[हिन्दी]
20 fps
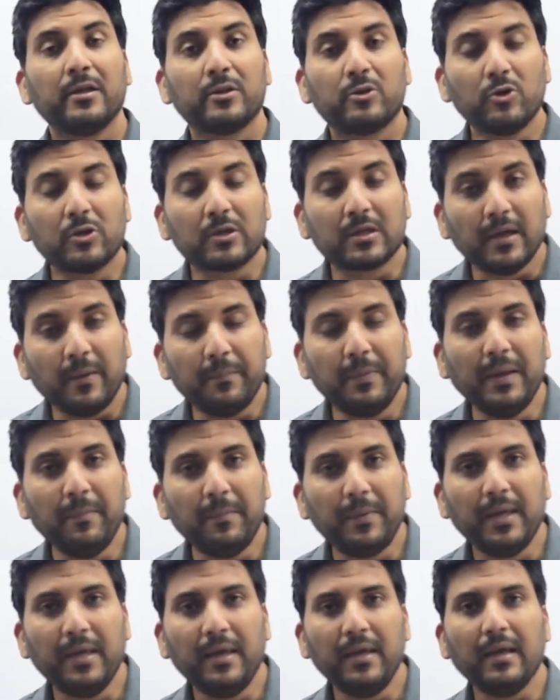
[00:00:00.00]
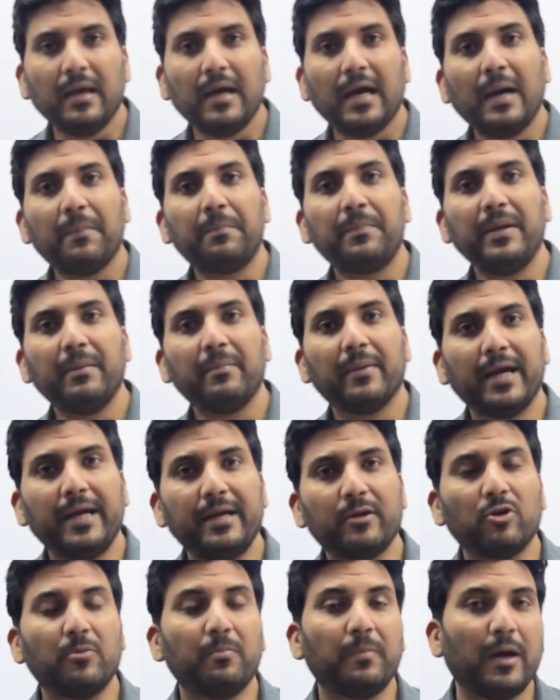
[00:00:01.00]
तो कभी भी आपने
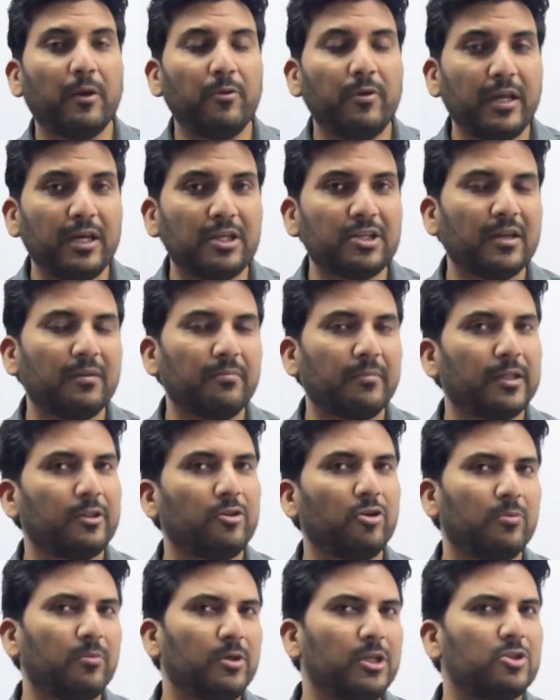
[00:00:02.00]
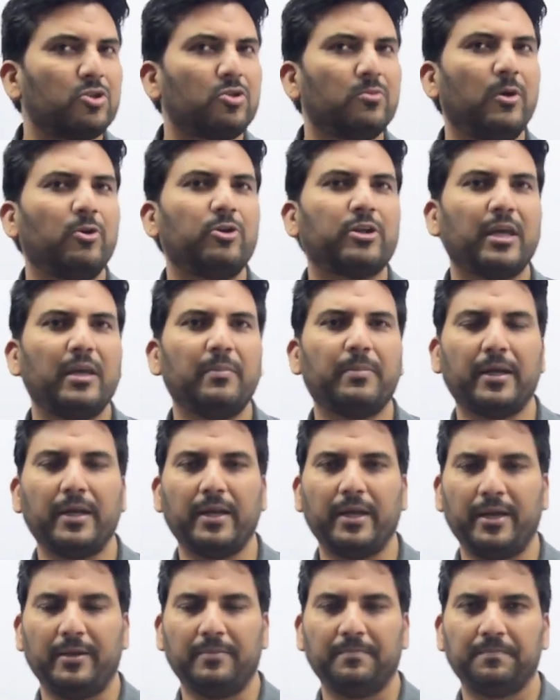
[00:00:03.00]
माइंड को बाउंडेशन मत दो मुझे सुबह उठ के ही
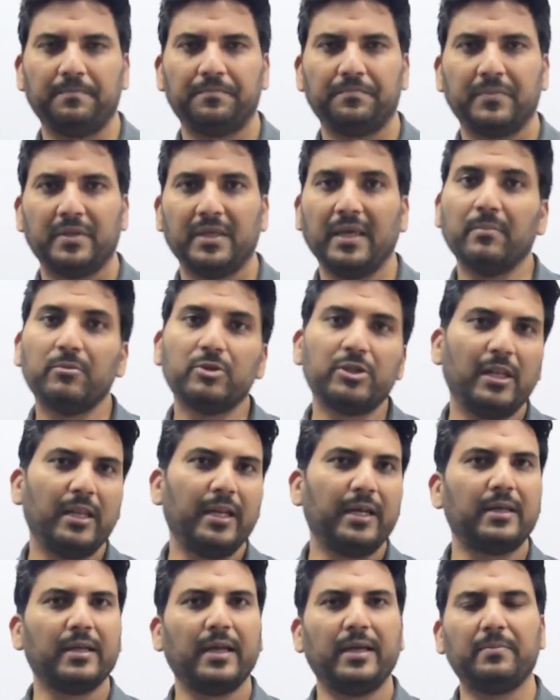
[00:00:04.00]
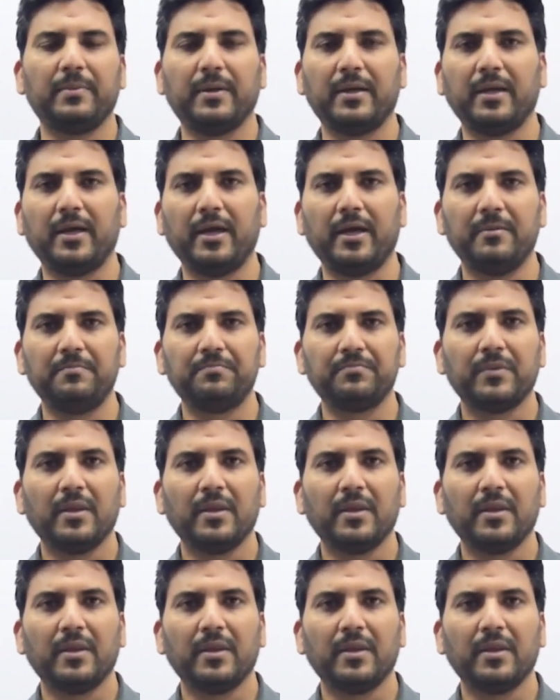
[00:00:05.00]
पढ़ना है या मुझे लेट नाइट पढ़ना है